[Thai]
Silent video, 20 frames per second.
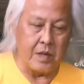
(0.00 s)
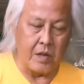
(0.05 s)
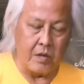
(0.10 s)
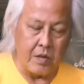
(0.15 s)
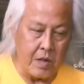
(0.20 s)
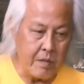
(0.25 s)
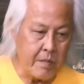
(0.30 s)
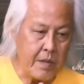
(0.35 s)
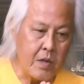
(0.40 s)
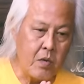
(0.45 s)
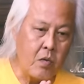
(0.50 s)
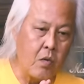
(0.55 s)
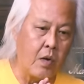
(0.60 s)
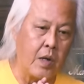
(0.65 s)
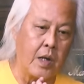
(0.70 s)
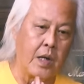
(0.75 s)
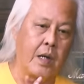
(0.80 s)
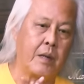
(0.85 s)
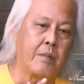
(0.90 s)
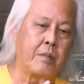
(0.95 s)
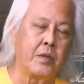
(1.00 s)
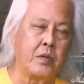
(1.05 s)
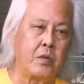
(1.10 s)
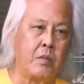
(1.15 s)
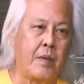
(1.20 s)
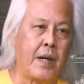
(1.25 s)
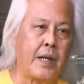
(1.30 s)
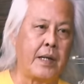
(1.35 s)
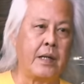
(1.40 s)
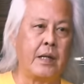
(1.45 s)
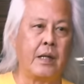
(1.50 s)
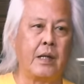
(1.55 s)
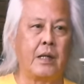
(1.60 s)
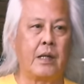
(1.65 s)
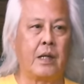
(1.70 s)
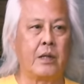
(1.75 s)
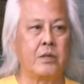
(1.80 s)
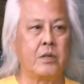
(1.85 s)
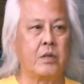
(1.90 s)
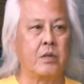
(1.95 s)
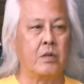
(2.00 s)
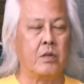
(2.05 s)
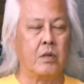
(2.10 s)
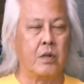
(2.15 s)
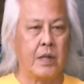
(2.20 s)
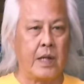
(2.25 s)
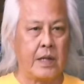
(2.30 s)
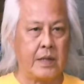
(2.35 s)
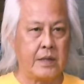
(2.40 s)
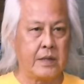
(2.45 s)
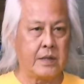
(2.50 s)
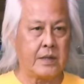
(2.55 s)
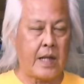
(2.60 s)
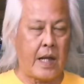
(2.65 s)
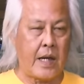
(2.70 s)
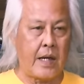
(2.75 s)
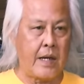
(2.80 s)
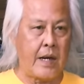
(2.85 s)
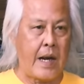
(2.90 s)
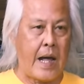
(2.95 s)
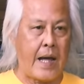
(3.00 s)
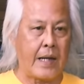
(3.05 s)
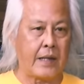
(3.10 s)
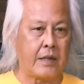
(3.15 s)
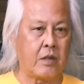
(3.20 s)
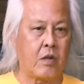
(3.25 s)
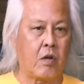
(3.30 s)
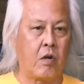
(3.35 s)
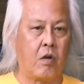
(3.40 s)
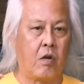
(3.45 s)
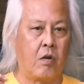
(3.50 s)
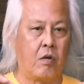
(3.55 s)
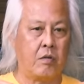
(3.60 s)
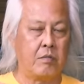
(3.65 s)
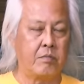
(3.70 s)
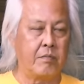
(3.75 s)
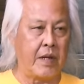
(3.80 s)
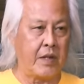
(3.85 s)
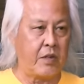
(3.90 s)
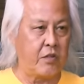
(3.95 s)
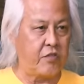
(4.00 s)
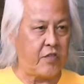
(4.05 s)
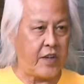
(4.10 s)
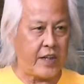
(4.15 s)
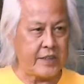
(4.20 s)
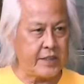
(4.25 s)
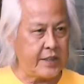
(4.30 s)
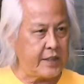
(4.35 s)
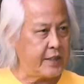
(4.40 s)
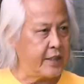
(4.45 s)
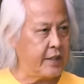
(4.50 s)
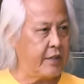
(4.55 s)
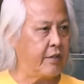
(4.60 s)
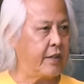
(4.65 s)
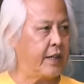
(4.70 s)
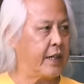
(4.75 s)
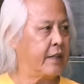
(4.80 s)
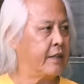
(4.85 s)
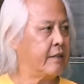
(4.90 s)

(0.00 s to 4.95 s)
เดี๋ยวนี้ไม่ห่วงนะปัจจุบันนี้เขาอยู่ในมาตรฐานของ manufacturer เดียวกัน